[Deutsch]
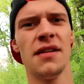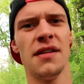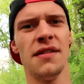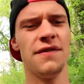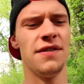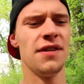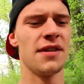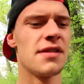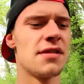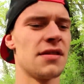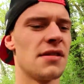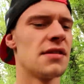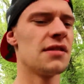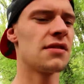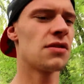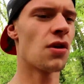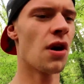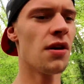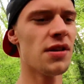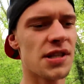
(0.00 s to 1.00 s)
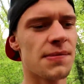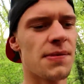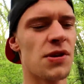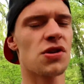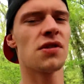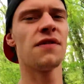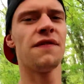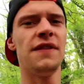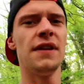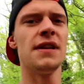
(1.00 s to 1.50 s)
Wir können zwar
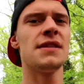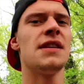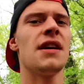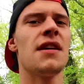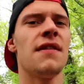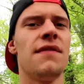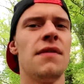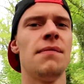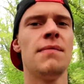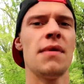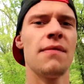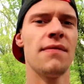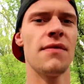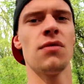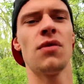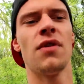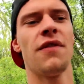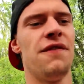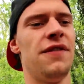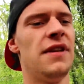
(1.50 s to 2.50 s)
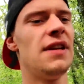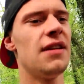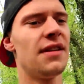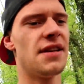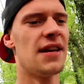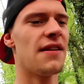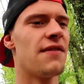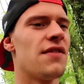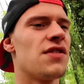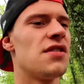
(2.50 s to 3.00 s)
schon viele Sachen, oder viele
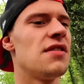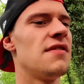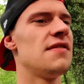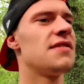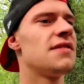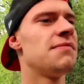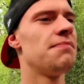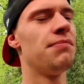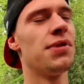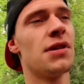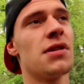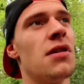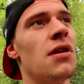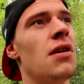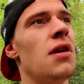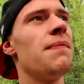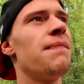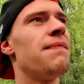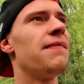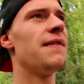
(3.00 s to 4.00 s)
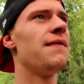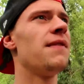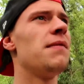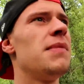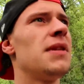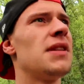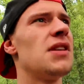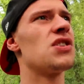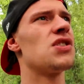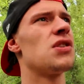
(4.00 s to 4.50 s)
denken wahrscheinlich, wir sind bekloppt, wenn wir
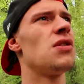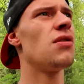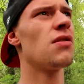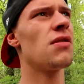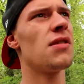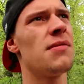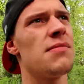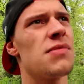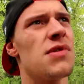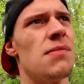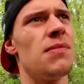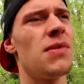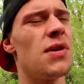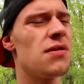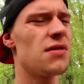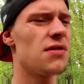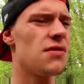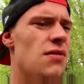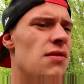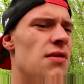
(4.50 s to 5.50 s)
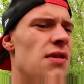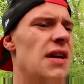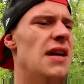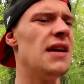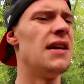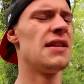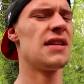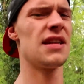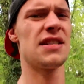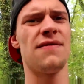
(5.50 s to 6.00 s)
mit der Schaukel im Sommer und so,
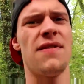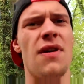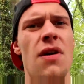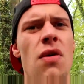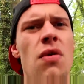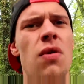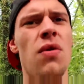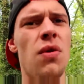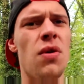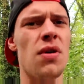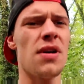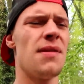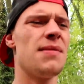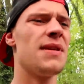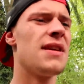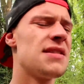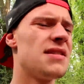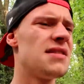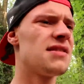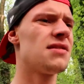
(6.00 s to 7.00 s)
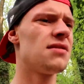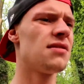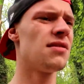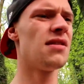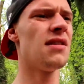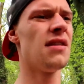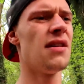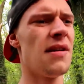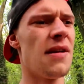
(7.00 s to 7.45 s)
das war auch hoch, aber das sind so... Da